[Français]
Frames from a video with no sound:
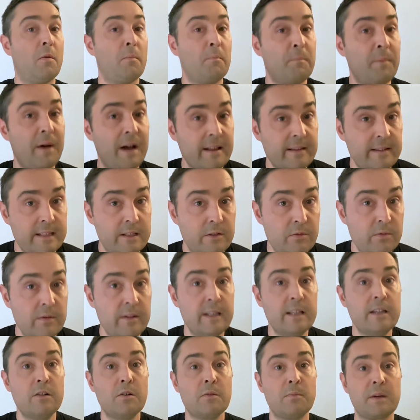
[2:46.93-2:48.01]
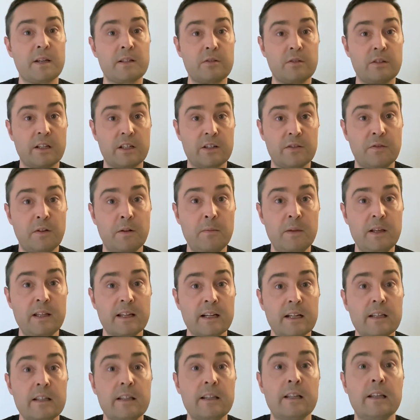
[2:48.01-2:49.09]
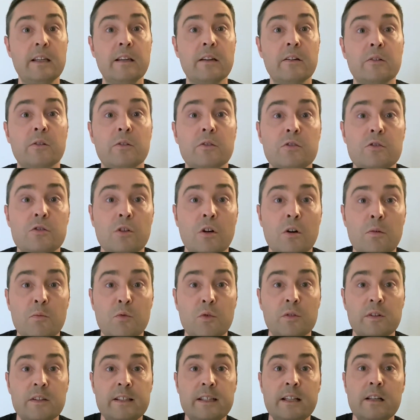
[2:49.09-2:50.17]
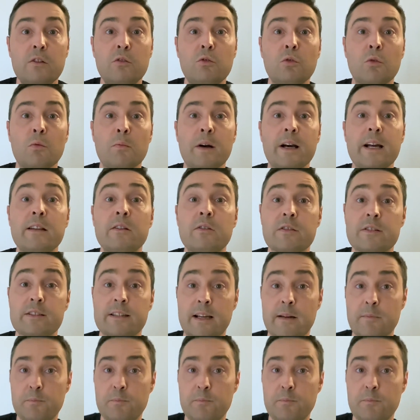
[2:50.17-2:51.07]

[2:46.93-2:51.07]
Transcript: particulier le personnage féminin qui, euh, semble-t-il, tomberait dans un